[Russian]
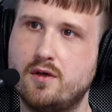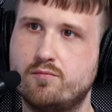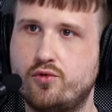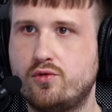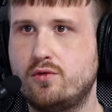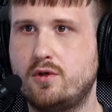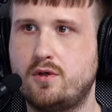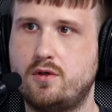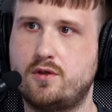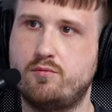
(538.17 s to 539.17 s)
по
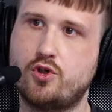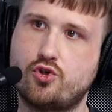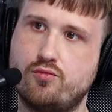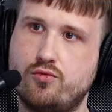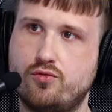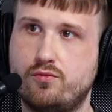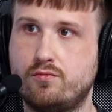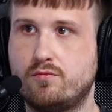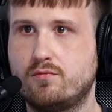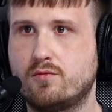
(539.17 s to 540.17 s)
э, небольшому
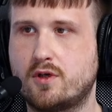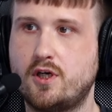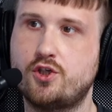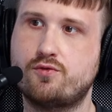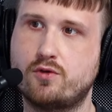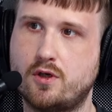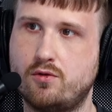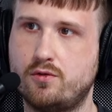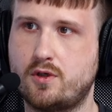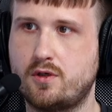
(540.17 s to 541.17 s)
количеству
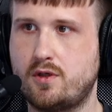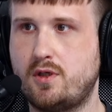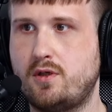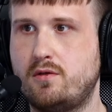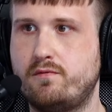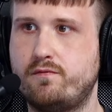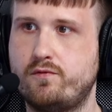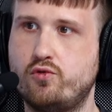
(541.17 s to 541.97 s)
колонок. И в